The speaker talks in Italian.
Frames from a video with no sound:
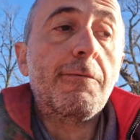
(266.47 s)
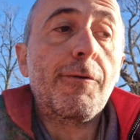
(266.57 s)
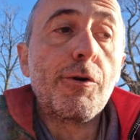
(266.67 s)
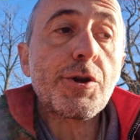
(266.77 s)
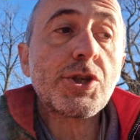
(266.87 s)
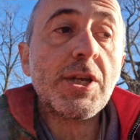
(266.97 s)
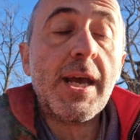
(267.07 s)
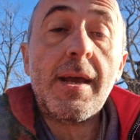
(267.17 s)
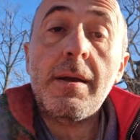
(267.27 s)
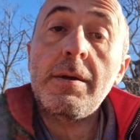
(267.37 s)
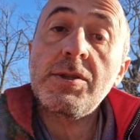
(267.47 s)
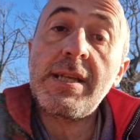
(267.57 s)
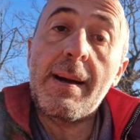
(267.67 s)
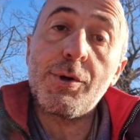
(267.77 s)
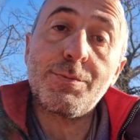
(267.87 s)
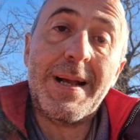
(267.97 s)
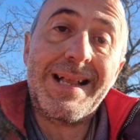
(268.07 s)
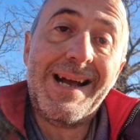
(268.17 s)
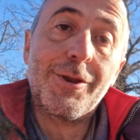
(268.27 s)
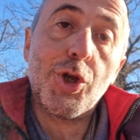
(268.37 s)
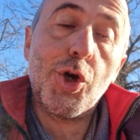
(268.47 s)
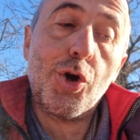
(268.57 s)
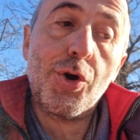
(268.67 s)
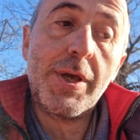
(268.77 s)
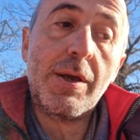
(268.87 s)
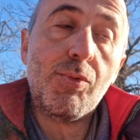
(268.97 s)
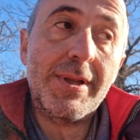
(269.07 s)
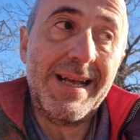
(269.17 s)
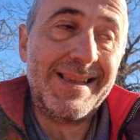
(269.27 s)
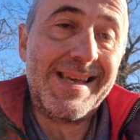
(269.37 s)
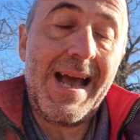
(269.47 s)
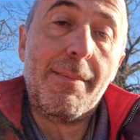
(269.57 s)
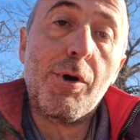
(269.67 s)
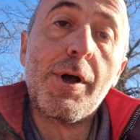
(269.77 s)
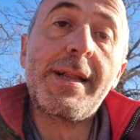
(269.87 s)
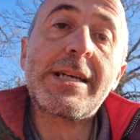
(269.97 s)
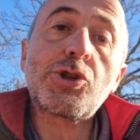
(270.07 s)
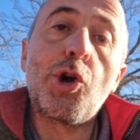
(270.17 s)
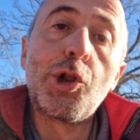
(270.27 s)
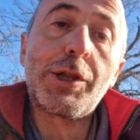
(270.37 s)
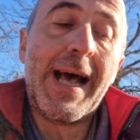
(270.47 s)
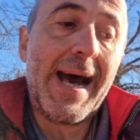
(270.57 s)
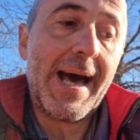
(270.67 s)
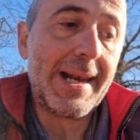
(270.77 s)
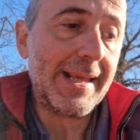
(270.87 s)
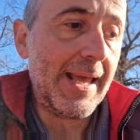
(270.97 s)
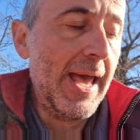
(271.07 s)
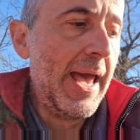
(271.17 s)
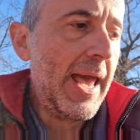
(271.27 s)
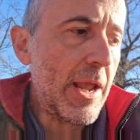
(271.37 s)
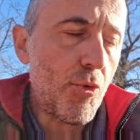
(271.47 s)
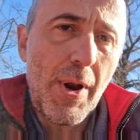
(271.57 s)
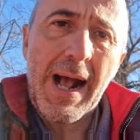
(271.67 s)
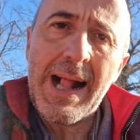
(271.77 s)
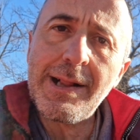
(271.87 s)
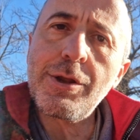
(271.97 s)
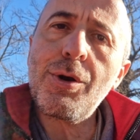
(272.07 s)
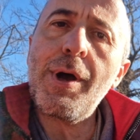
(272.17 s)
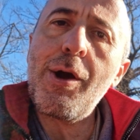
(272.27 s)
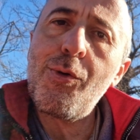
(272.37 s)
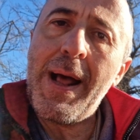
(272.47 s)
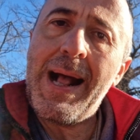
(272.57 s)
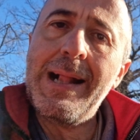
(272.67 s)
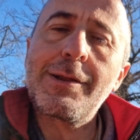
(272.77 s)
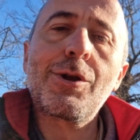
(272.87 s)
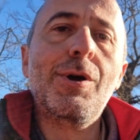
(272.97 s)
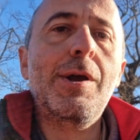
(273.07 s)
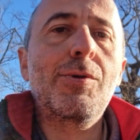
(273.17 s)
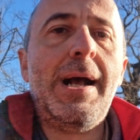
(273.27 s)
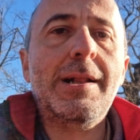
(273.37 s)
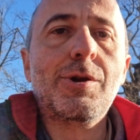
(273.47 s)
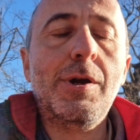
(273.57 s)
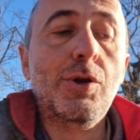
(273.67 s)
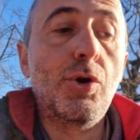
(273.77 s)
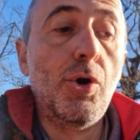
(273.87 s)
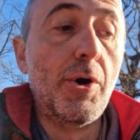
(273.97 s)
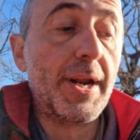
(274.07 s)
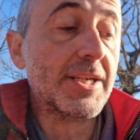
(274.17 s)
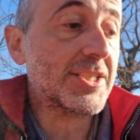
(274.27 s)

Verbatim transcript: forse stiamo sbagliando noi, quindi andiamo ad ascoltarli e un altro e un altro e un altro ancora.